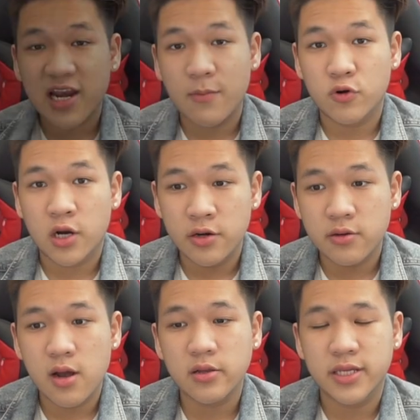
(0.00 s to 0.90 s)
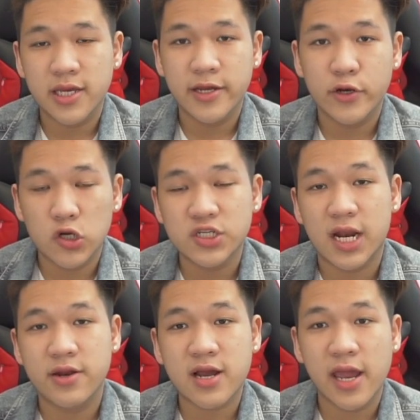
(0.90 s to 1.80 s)
nhắc lại một lần nữa thì đó chỉ
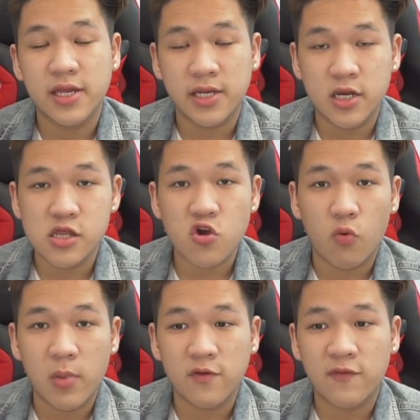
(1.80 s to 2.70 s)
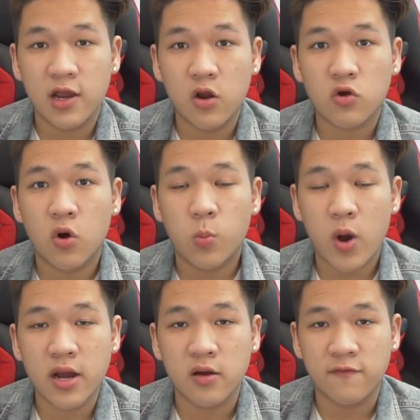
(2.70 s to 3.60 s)
là những cái ý kiến riêng của mình về local
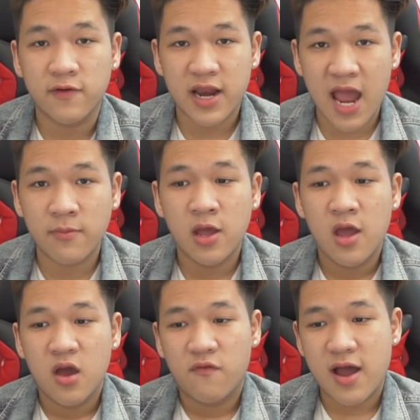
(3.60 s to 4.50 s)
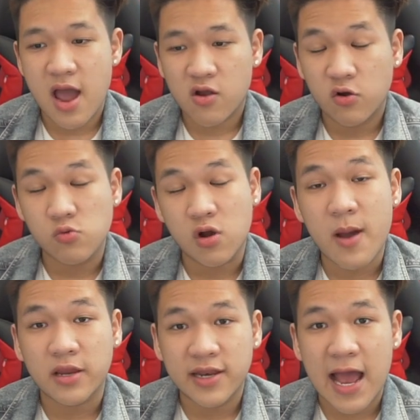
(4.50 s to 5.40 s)
brand ở Việt Nam và còn của các
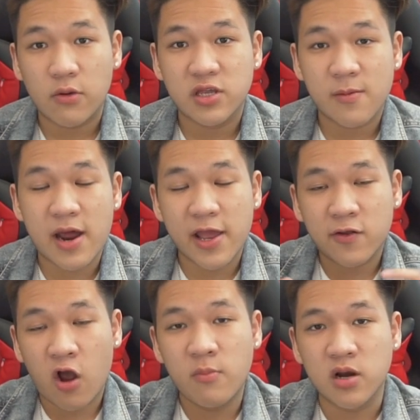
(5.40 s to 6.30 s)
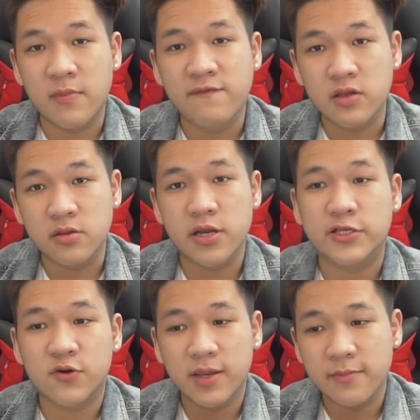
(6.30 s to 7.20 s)
bạn như nào thì các bạn hãy comment bên phía dưới để
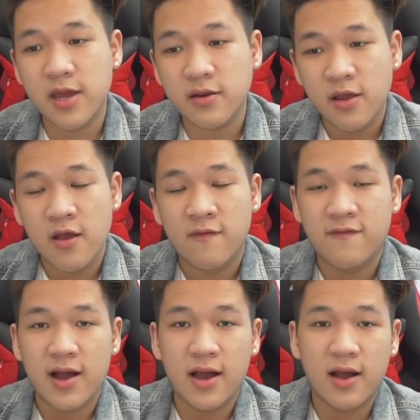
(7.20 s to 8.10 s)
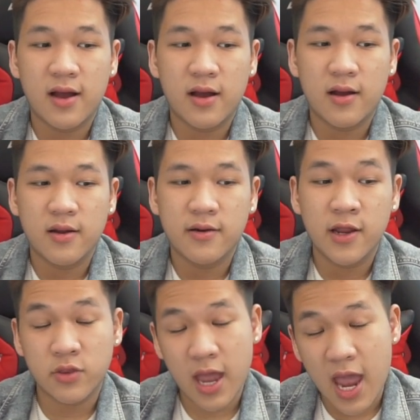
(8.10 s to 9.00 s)
cho mình biết và
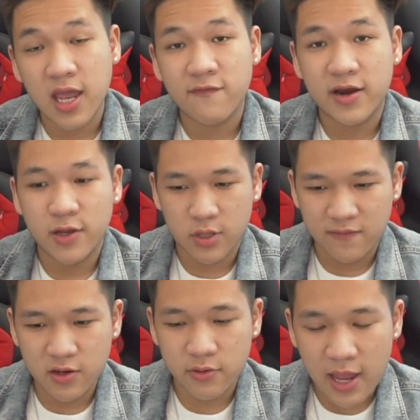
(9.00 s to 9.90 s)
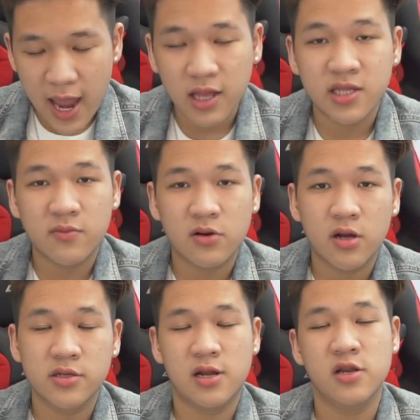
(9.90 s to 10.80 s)
nếu thấy hay và nếu thấy video này hay thì mọi
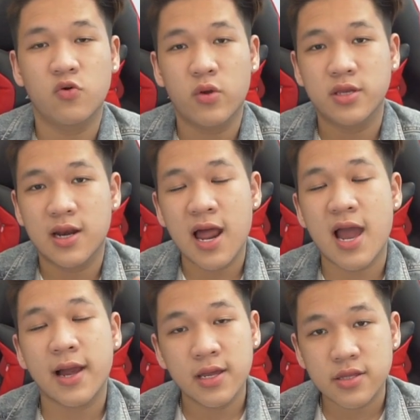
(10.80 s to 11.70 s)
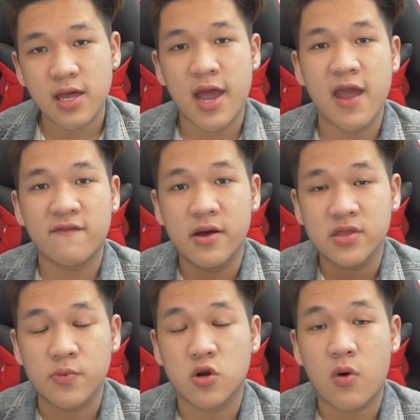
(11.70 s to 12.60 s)
người nhớ là đừng quên nhấn like, share và
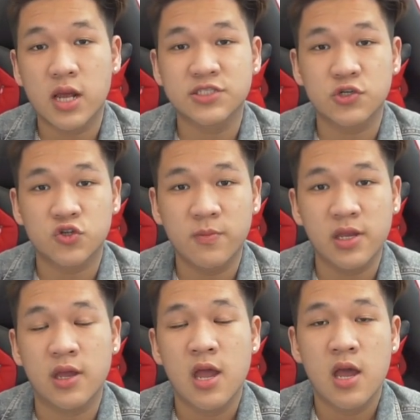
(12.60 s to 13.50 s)
subscribe channel cho mình